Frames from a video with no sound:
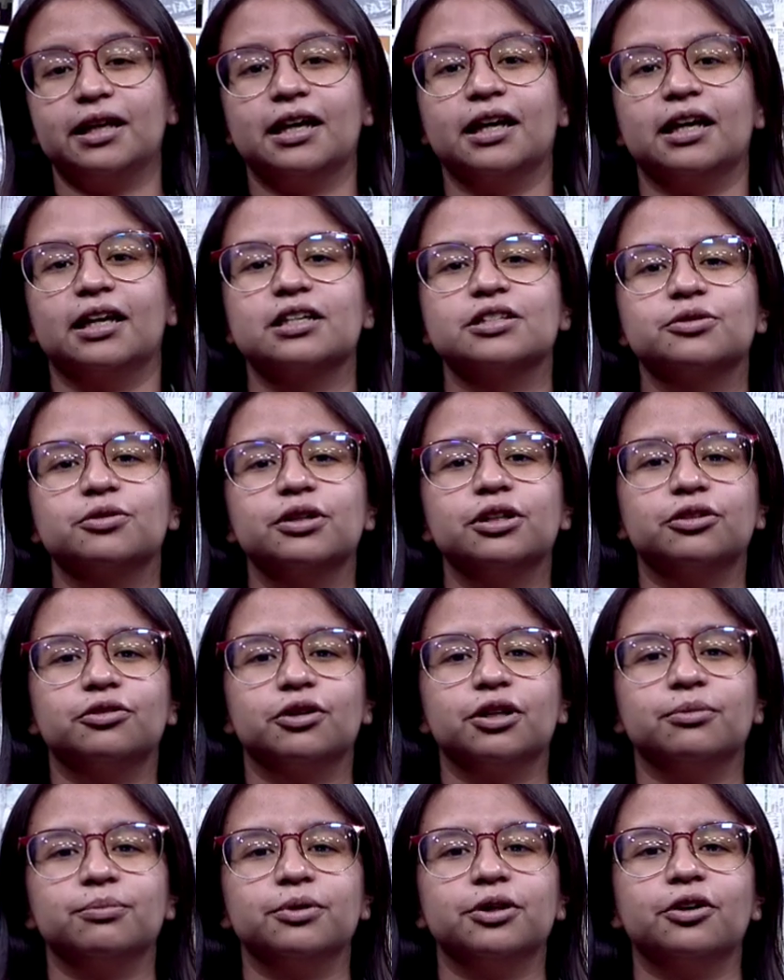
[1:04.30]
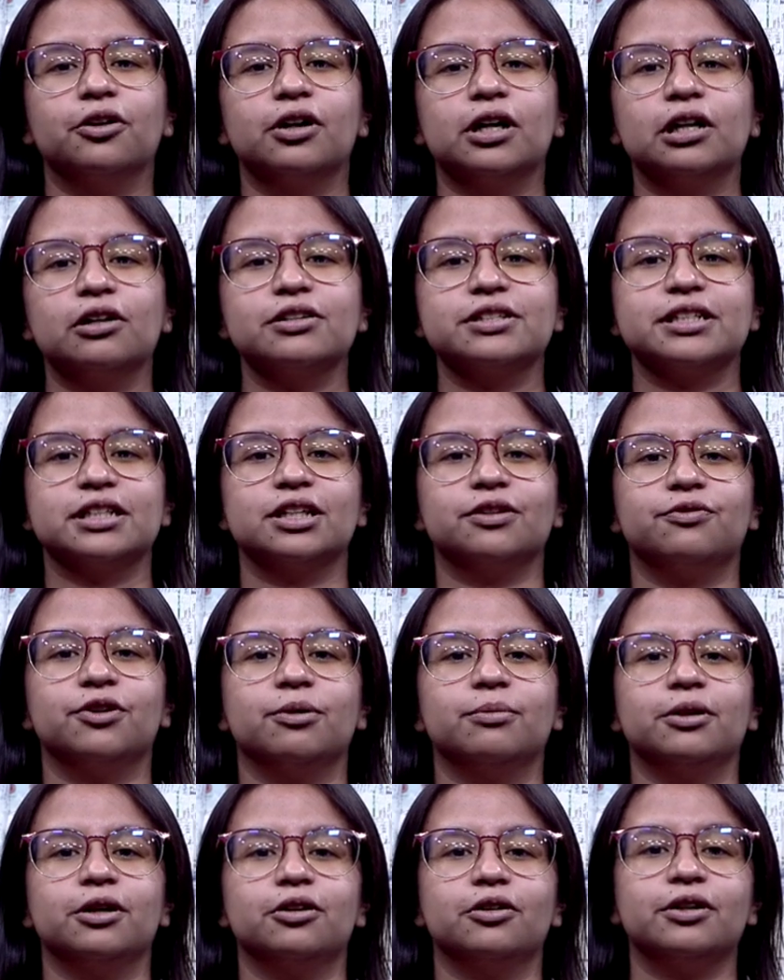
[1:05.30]
Esto entró en vigor el 11 de
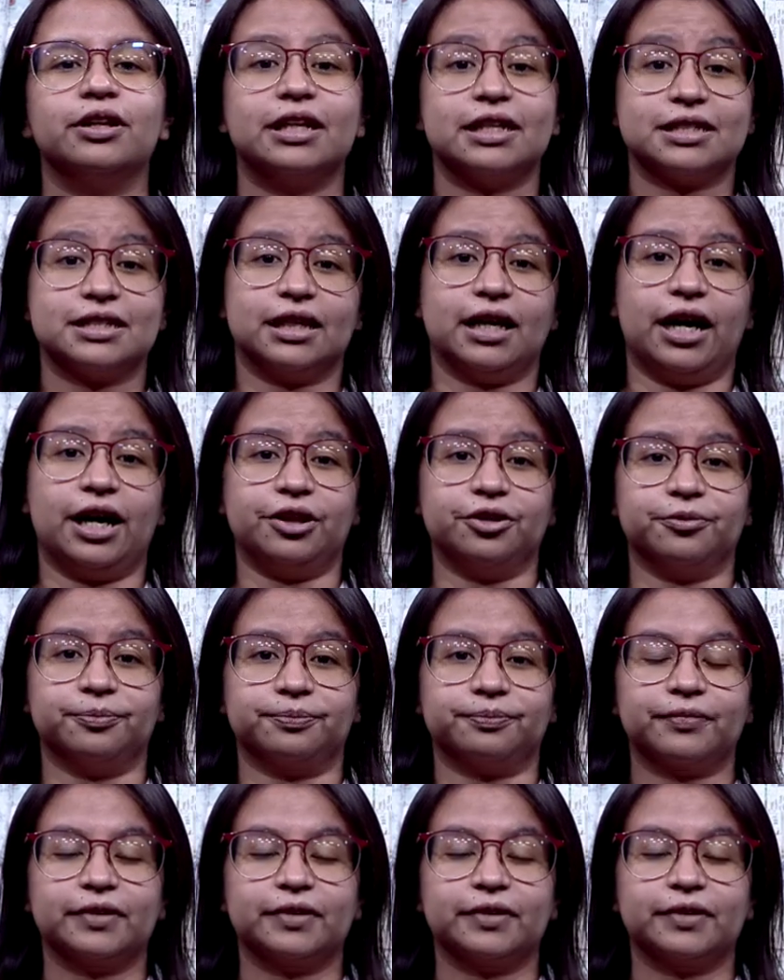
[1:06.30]
febrero de este año.